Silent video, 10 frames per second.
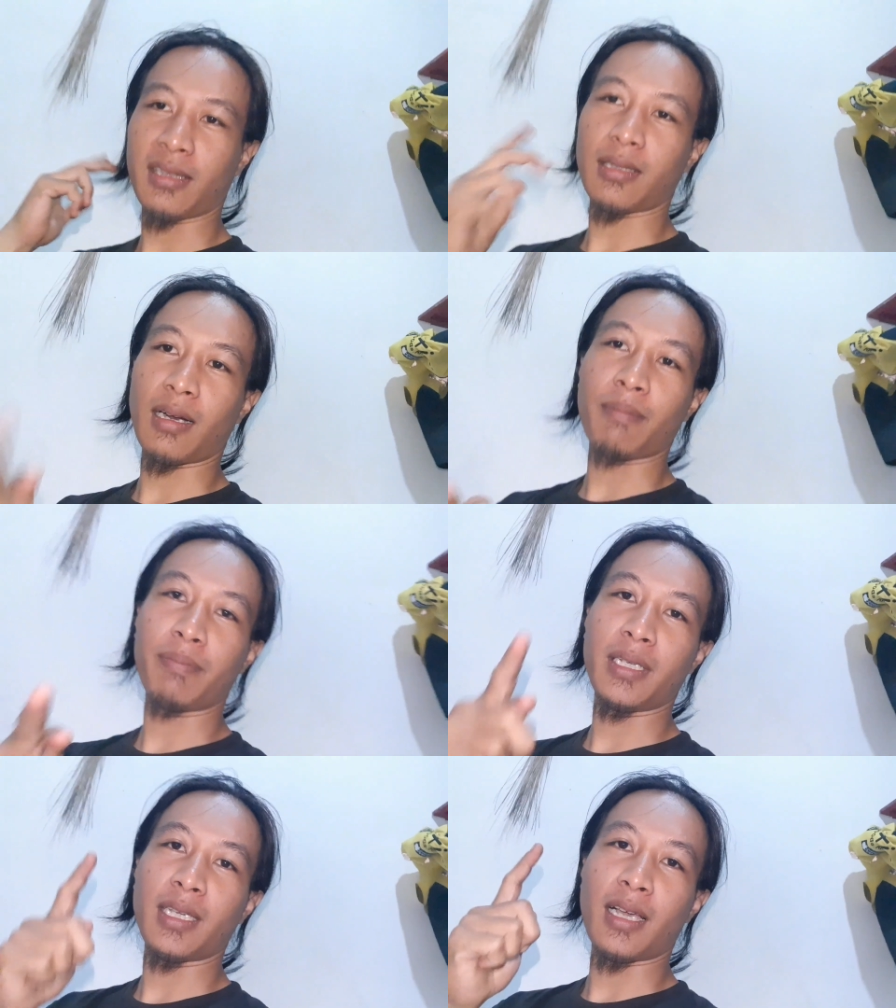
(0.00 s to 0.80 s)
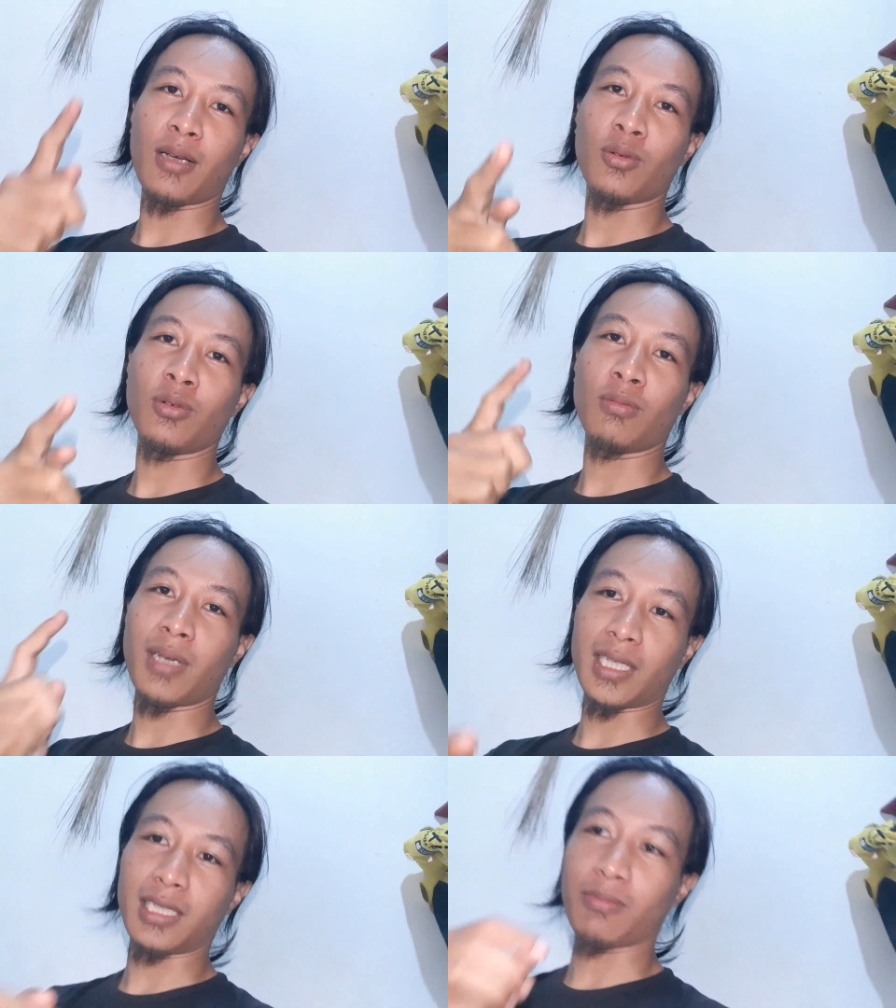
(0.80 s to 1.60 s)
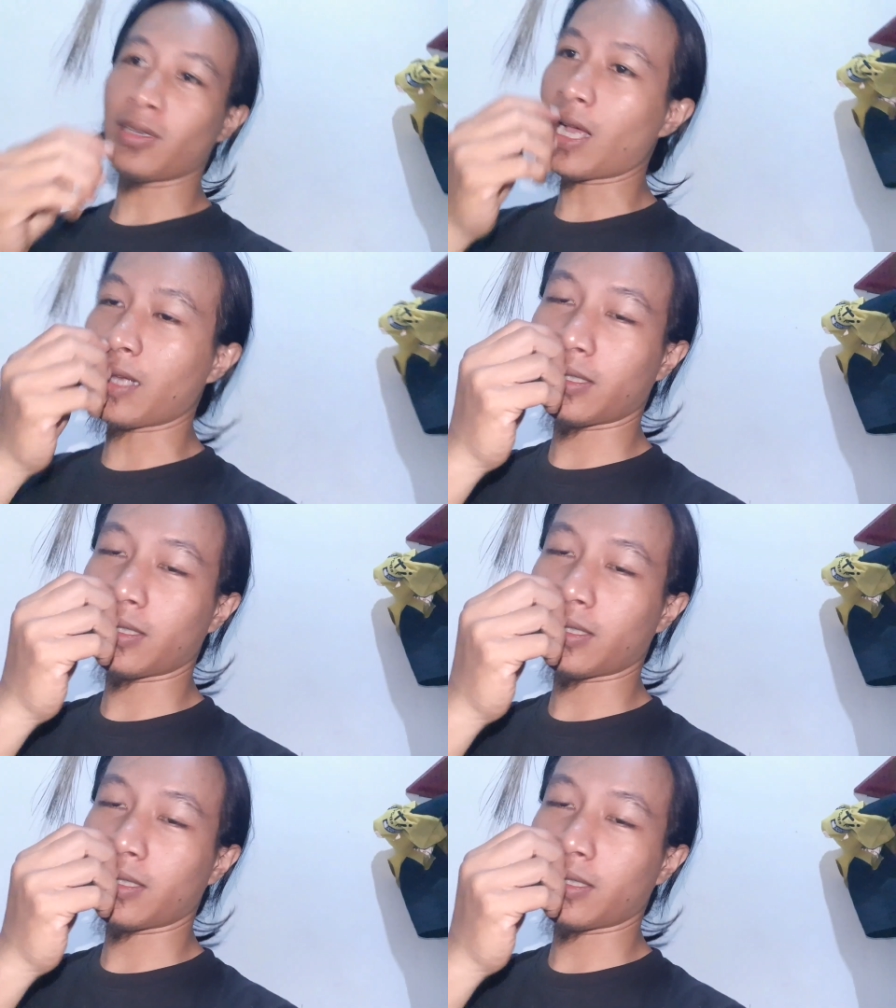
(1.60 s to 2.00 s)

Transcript: terapi akun maksimum ah,